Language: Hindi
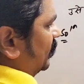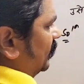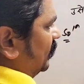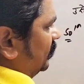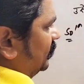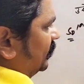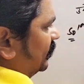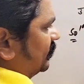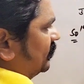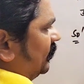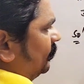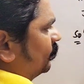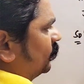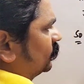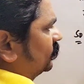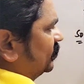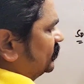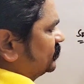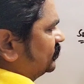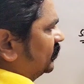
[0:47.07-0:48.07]
में कर रहा है एक काम
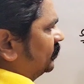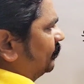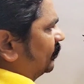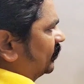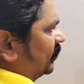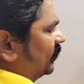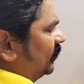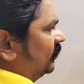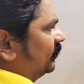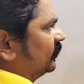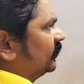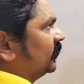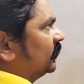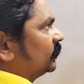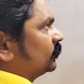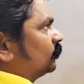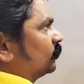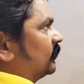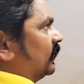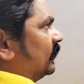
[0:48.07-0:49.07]
को तीस दिन में कर रहा है
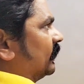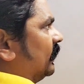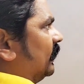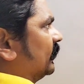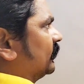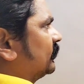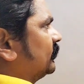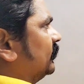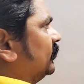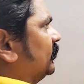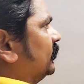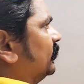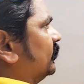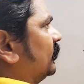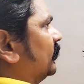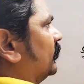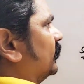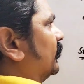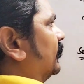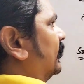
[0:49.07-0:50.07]
तो कह रहा है कि